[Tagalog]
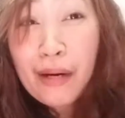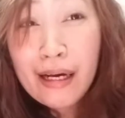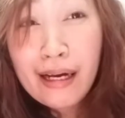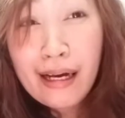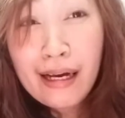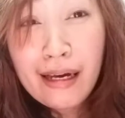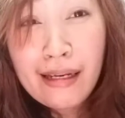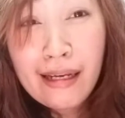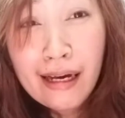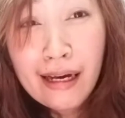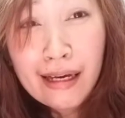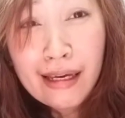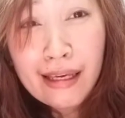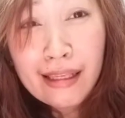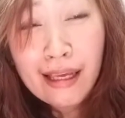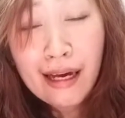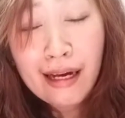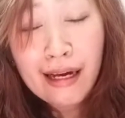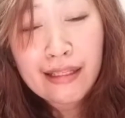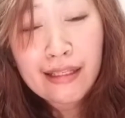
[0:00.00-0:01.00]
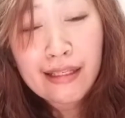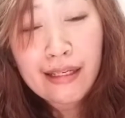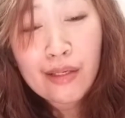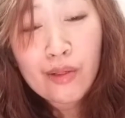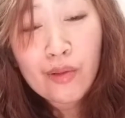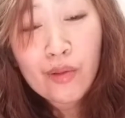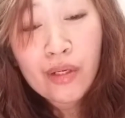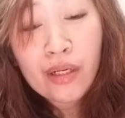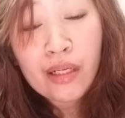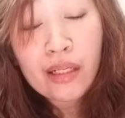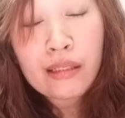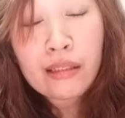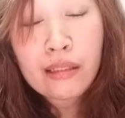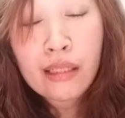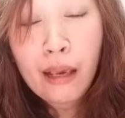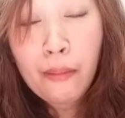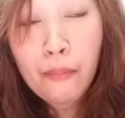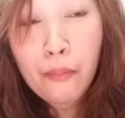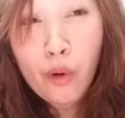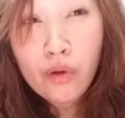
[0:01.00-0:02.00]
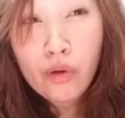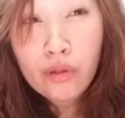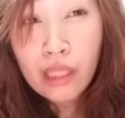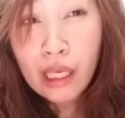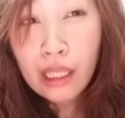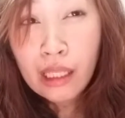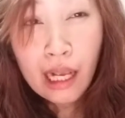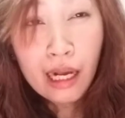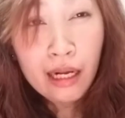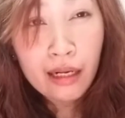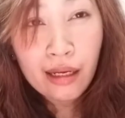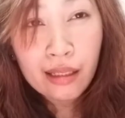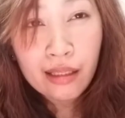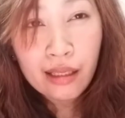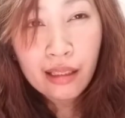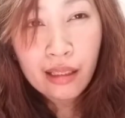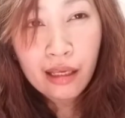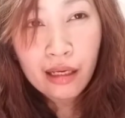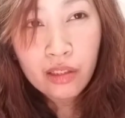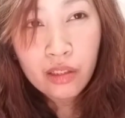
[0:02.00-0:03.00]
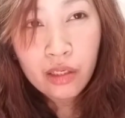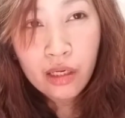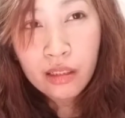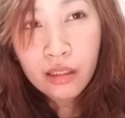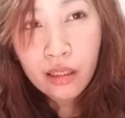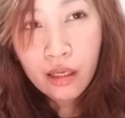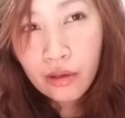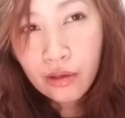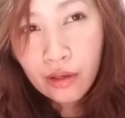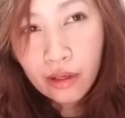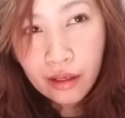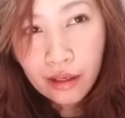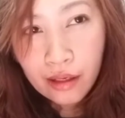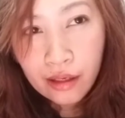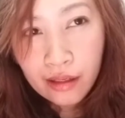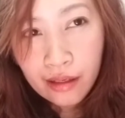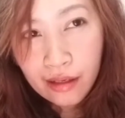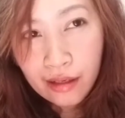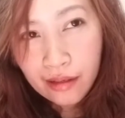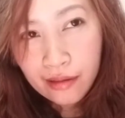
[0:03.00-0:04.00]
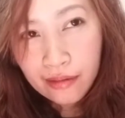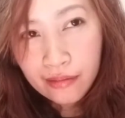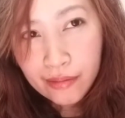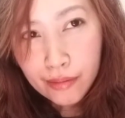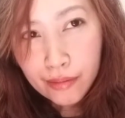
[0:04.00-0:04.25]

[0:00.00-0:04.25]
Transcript: Pagka nakita ka niya, yung tipong titig na titig siya sa'yo ng ganyan.